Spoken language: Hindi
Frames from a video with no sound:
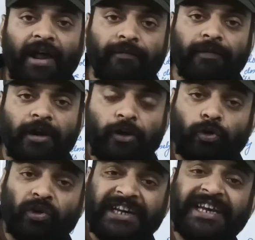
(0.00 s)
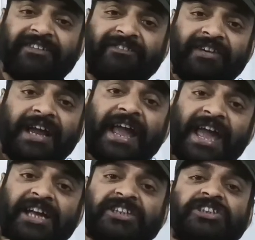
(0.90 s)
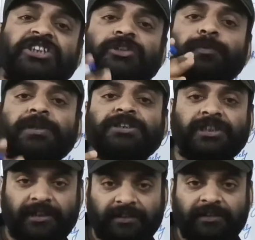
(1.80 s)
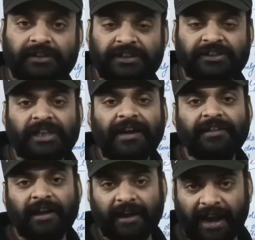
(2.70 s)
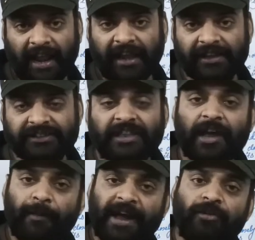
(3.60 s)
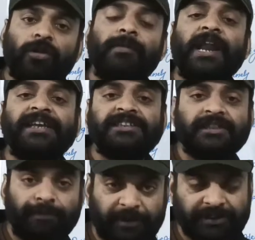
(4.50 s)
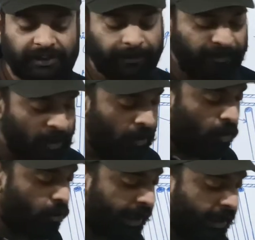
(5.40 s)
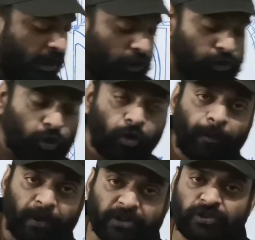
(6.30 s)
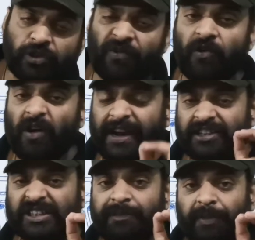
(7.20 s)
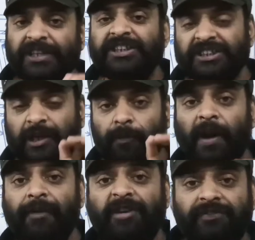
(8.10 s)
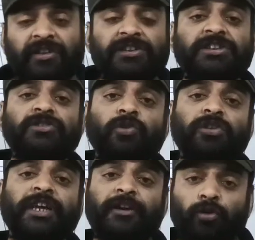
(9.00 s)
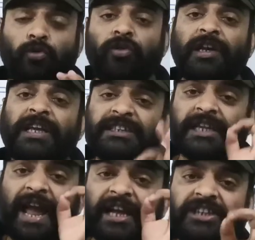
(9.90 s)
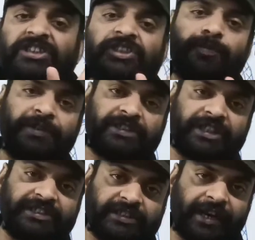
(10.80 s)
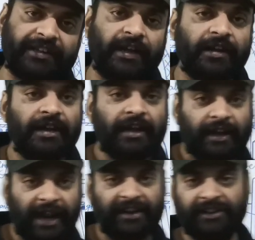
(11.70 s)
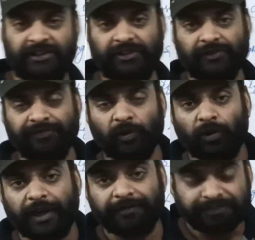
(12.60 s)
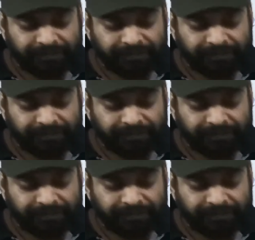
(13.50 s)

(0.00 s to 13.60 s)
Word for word: वाल्व टू रिलीव एक्सेस प्रेशर inside the crankcase thereby normalizing the pressure ओके सो फर्स्ट ऑफ ऑल एंड इसकी बेसिक्स एंड प्राइमरी फंक्शंस होती है टू रिलीज एक्सेस प्रेशर इनसाइड द क्रैंकेस ओके